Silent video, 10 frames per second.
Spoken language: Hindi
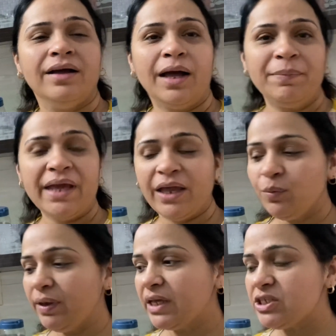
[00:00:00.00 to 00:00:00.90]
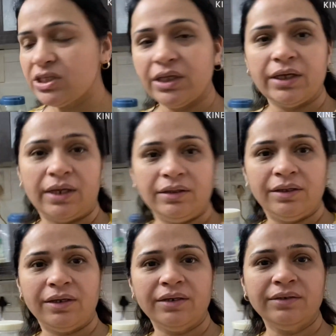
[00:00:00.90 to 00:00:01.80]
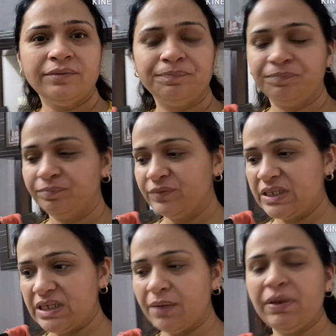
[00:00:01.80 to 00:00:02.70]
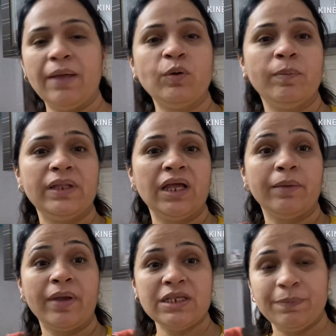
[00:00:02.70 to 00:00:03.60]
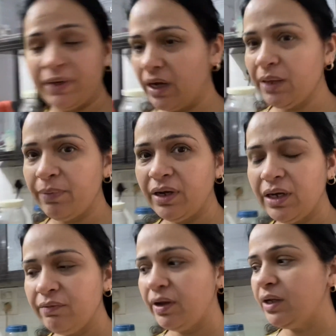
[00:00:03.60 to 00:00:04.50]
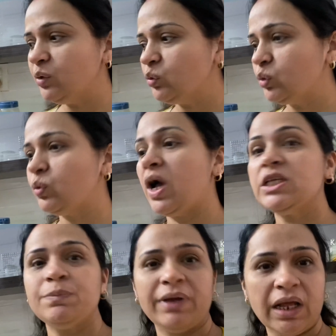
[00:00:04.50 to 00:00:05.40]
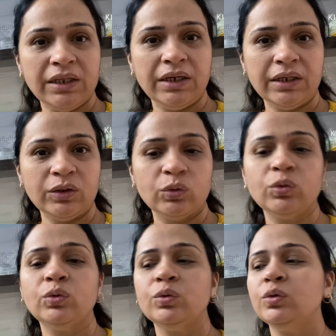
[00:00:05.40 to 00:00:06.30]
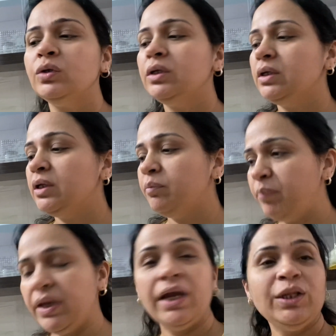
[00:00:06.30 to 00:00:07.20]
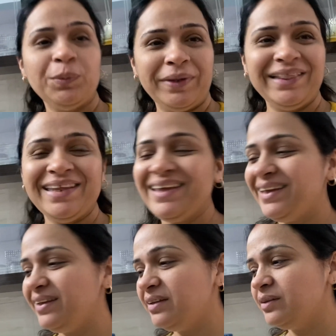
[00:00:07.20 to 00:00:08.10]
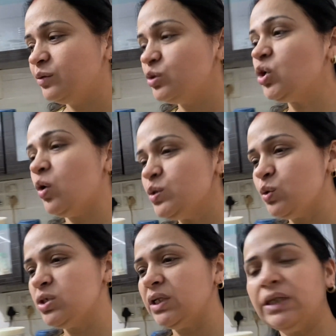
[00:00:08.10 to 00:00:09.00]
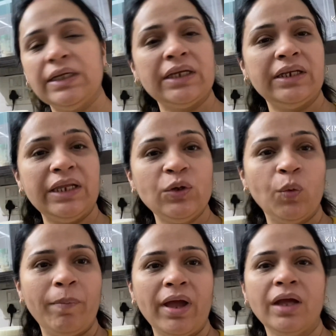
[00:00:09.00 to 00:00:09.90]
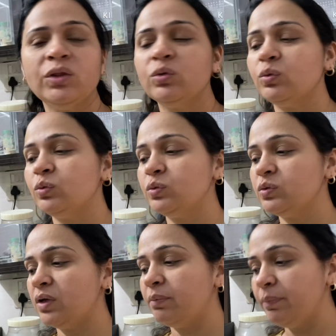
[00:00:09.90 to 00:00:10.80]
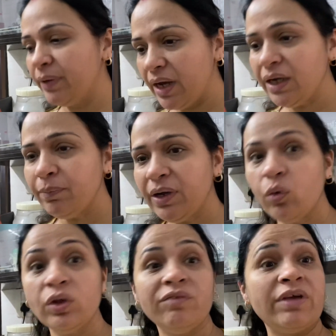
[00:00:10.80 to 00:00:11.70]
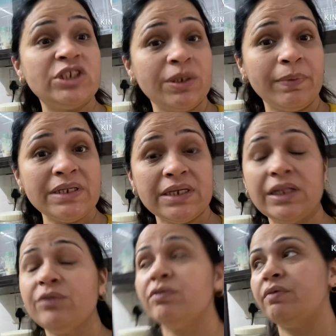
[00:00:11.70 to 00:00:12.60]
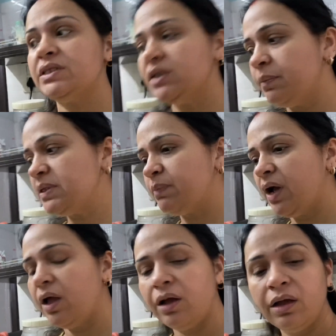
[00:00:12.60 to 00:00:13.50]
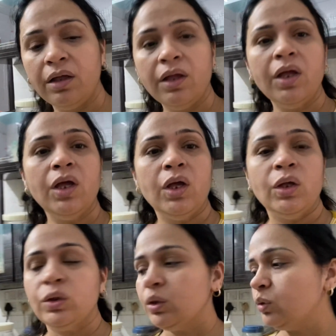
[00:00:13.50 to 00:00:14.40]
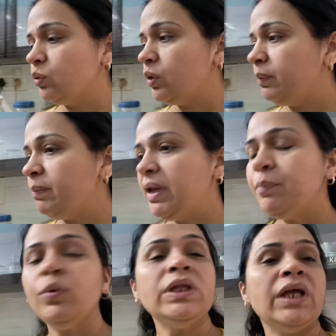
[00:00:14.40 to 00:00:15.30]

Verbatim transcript: अभी आई मैं किचन के अंदर जैसे कि मैंने आपको बताया कि मैं आज बिरयानी बनाने वाली हूँ तो आज बड़ा दिन है तो बिरयानी तो बनती है कुछ और सोचा था लेकिन नहीं हो पाया तो अभी बिरयानी बनाऊंगी वेजिटेबल्स नहीं थे फिर वेजिटेबल्स मंगाया तो अभी मैंने पूरी